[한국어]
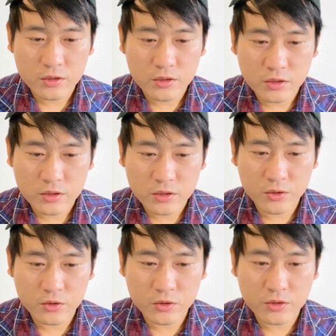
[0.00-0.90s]
scheduled
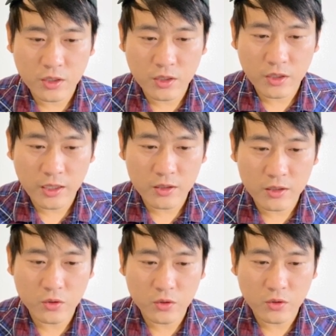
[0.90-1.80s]
start date to
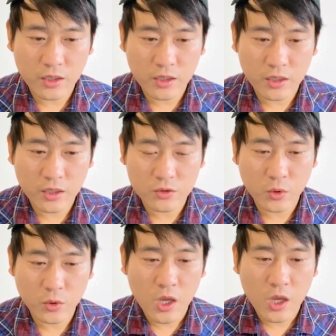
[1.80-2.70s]
attend school? 뭐
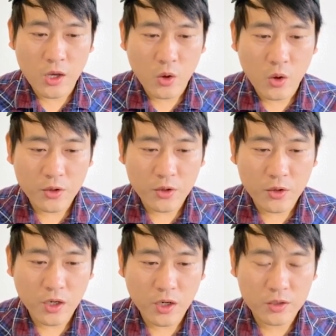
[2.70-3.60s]

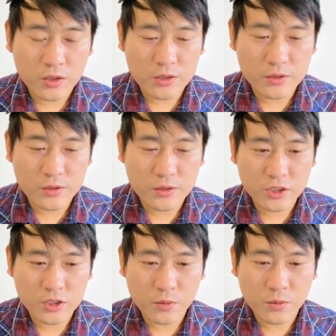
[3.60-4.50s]
학교나 뭐
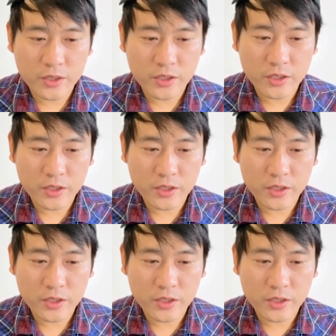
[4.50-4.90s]
직업훈련 받을 계획이